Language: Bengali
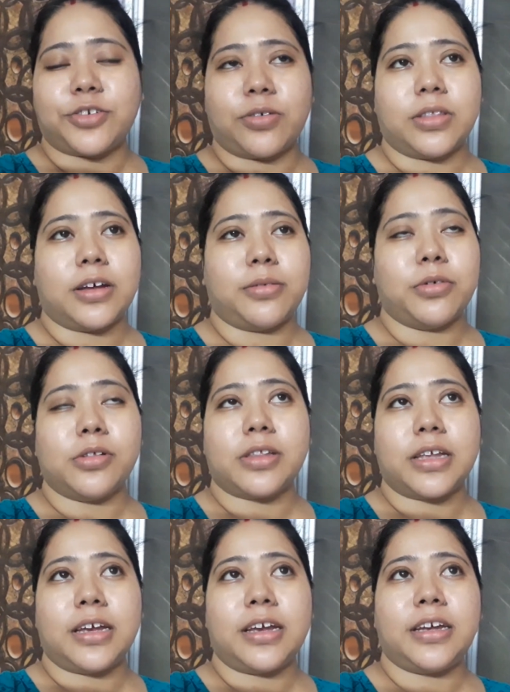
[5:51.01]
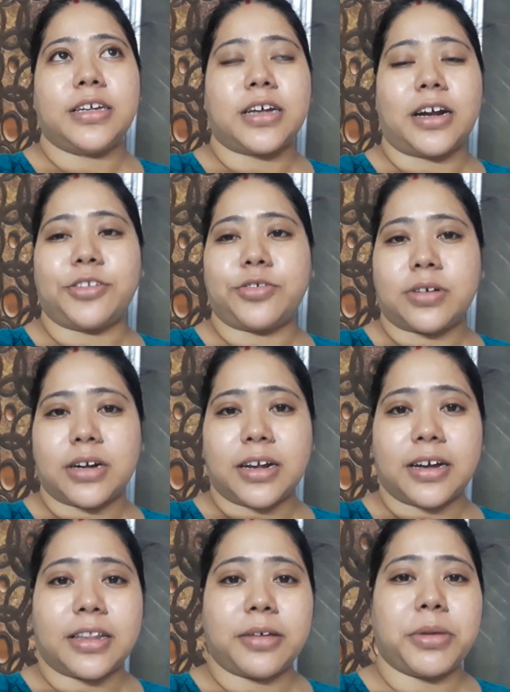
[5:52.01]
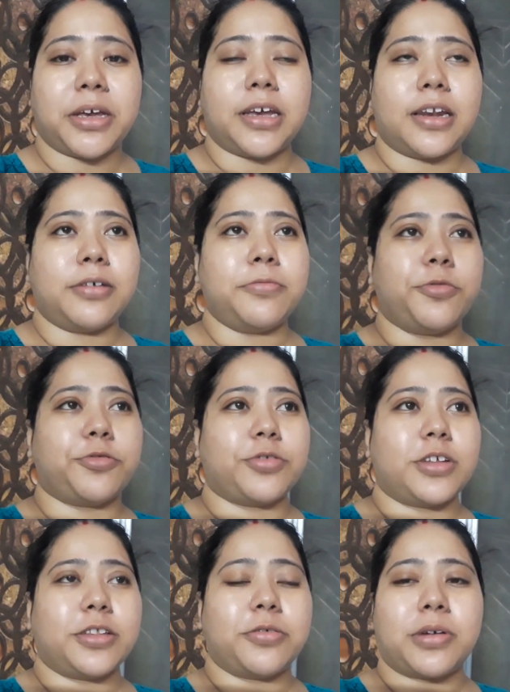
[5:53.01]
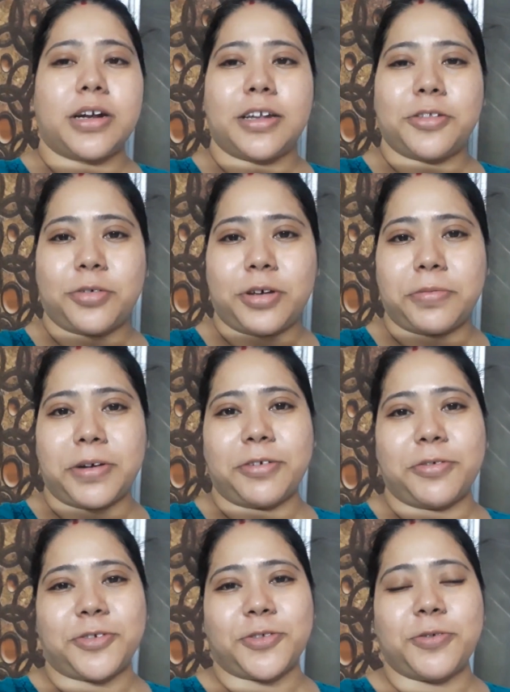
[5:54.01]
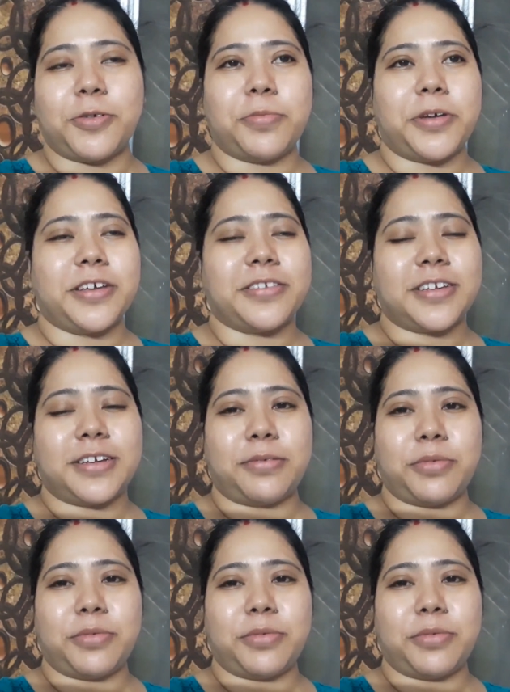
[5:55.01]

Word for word: সন্ধ্যা বলতে এই সাড়ে ছটা নাগাদ আমি গেলাম ওষুধের দোকানে তো এবার ওষুধগুলো পেয়েছি